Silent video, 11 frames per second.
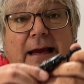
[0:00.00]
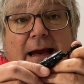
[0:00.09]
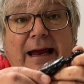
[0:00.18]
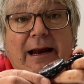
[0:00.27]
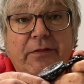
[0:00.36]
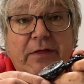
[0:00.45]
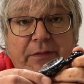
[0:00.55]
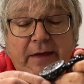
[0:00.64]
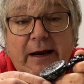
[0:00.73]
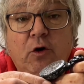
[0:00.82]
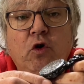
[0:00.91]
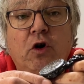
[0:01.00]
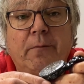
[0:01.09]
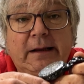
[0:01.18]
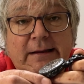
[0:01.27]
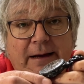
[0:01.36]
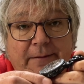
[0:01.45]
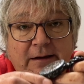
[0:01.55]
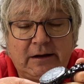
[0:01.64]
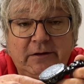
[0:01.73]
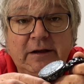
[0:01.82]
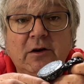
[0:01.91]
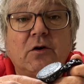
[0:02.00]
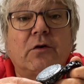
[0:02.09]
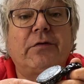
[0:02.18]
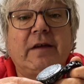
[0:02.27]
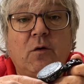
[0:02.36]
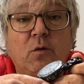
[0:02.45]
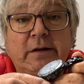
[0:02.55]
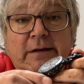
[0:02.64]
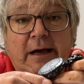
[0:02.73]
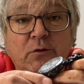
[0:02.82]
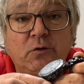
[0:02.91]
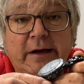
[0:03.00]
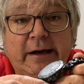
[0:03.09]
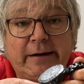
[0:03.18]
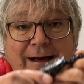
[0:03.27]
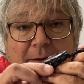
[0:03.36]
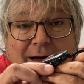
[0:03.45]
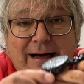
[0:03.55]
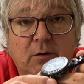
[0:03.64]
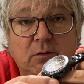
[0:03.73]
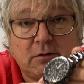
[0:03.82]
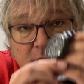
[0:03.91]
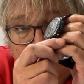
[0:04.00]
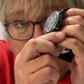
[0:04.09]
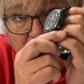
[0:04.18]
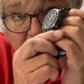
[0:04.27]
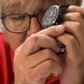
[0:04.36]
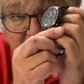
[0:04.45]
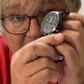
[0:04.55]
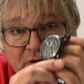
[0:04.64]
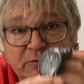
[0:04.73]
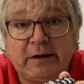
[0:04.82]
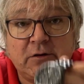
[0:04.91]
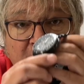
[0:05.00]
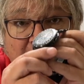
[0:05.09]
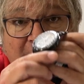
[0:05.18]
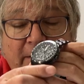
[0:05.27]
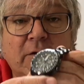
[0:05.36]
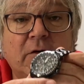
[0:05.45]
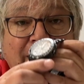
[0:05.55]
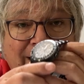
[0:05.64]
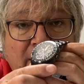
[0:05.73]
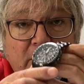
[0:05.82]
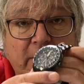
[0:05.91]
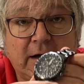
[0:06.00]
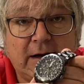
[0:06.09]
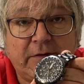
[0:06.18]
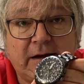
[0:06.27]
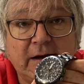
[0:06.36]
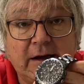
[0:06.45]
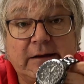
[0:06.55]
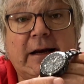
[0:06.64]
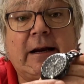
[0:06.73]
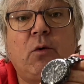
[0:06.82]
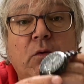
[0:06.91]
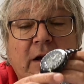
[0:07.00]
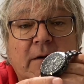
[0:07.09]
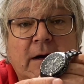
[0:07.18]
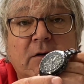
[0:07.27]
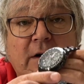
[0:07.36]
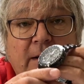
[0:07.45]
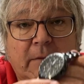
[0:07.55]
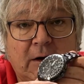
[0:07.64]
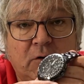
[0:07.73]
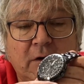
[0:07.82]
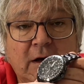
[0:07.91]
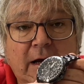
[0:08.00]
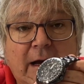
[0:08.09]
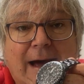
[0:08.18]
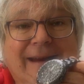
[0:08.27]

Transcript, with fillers: El CC902551E Navihawk, reloj que estamos viendo acabado negro DLC, tiene un hermano gemelo, al